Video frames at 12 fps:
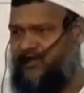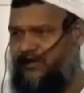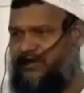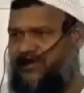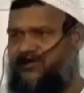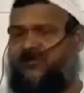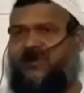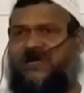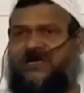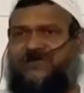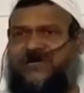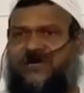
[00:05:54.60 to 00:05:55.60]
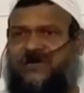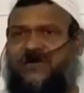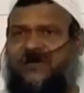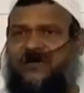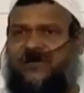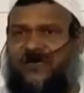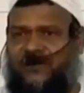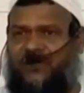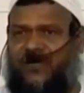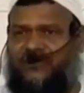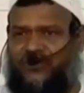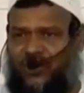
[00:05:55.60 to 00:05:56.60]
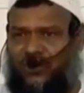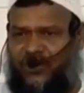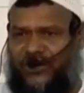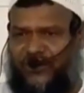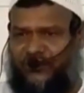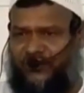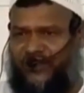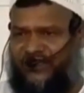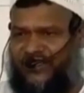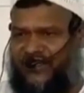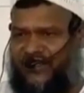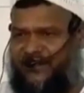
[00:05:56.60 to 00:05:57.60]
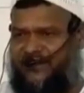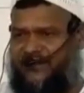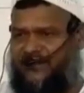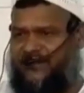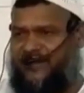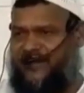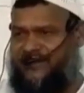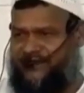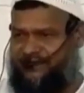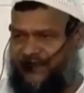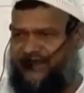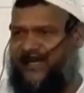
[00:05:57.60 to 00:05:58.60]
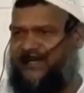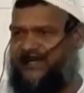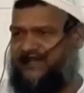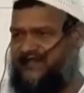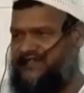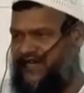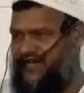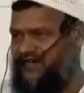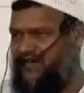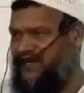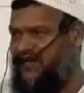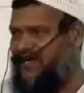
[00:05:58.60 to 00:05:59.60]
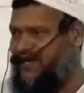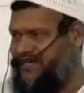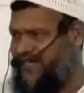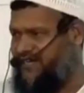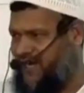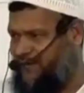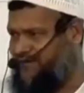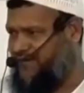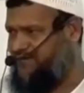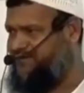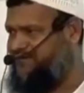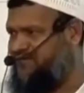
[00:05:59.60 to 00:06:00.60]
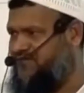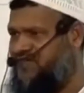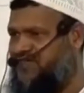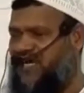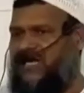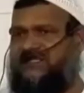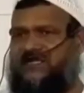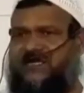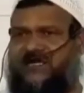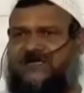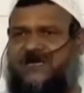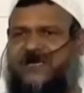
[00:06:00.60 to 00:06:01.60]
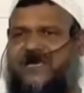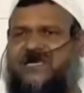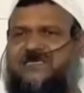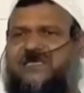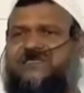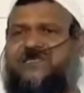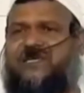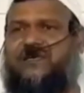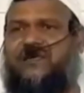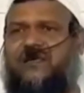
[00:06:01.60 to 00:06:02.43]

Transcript: তবে তোমার কাছে ইমান সহকারে দুনিয়া থেকে বিদায় নিতে চাই এটাই দাবি জাতির কাছে রেখে যাচ্ছি